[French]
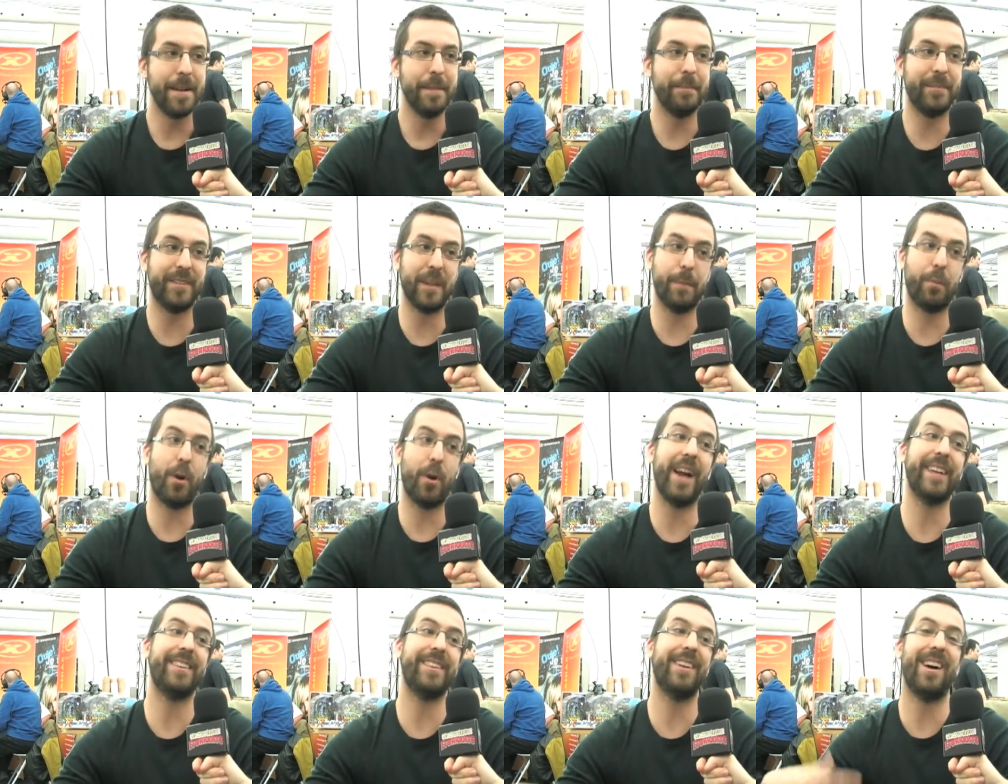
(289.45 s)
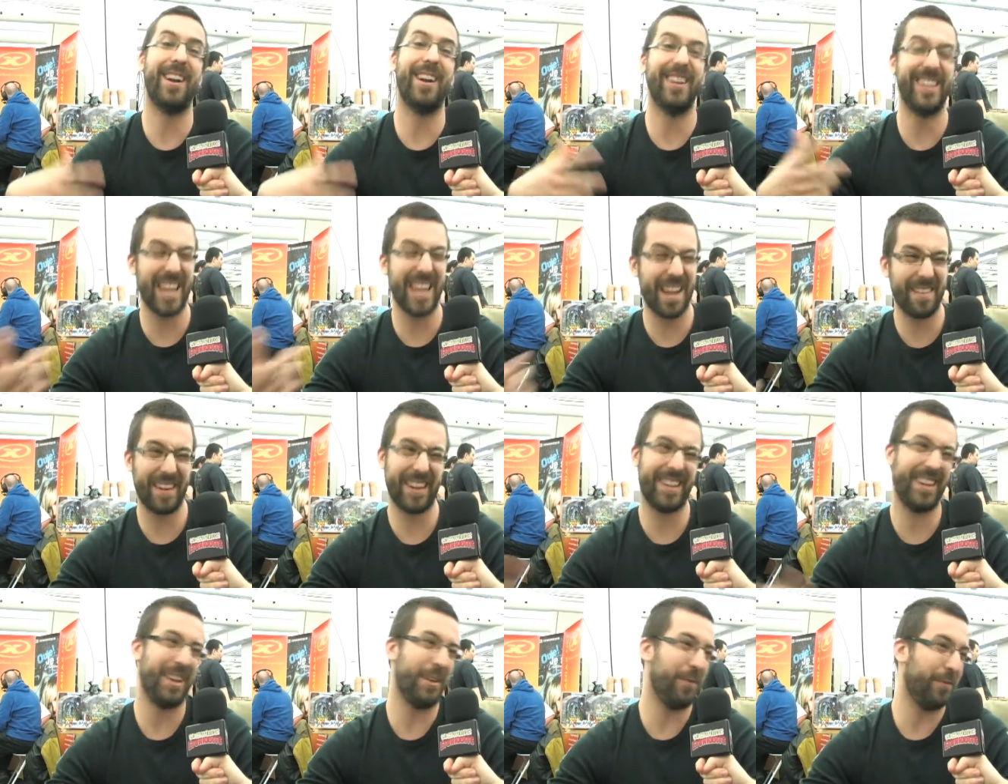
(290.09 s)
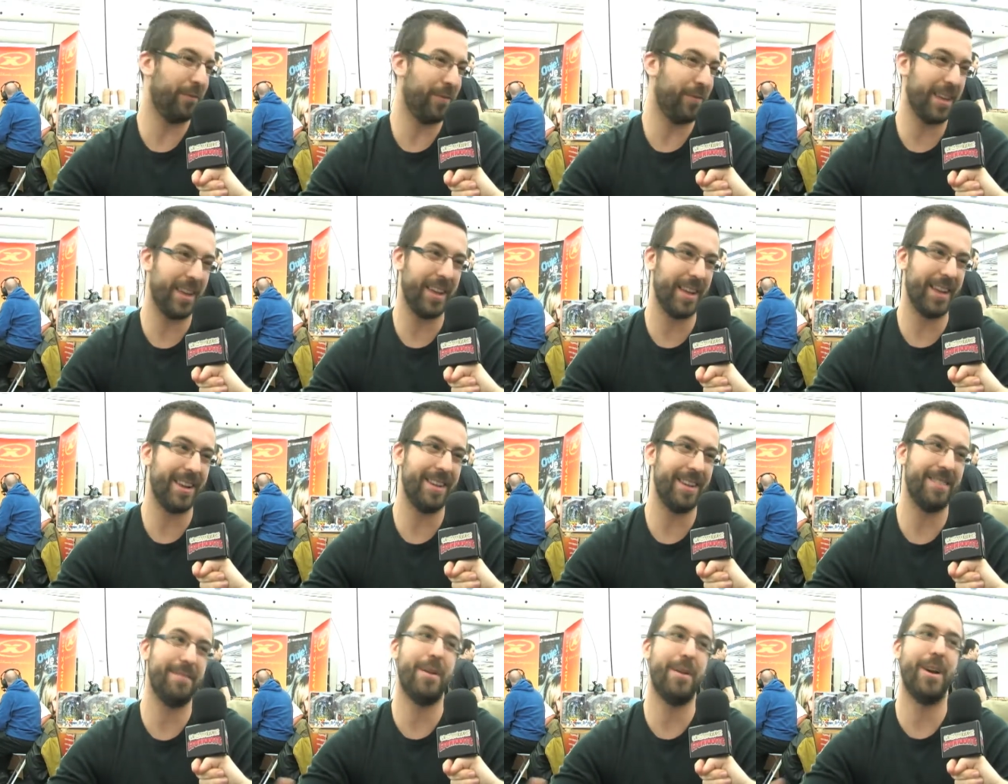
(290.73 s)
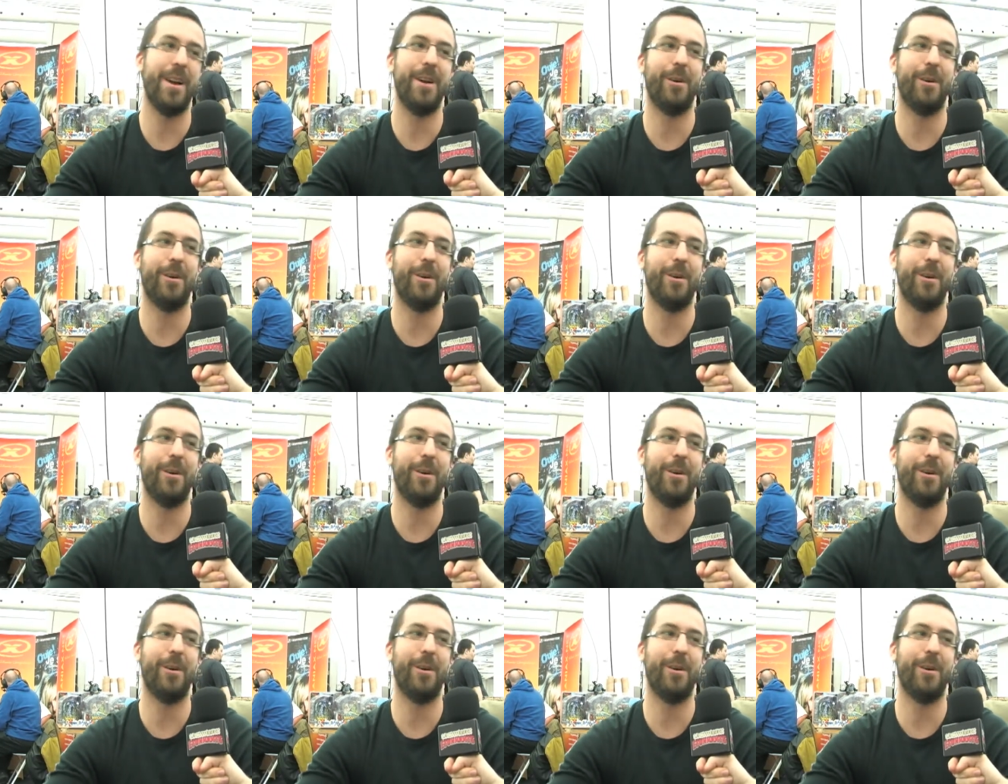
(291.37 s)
ça pourrait être en lien avec les films.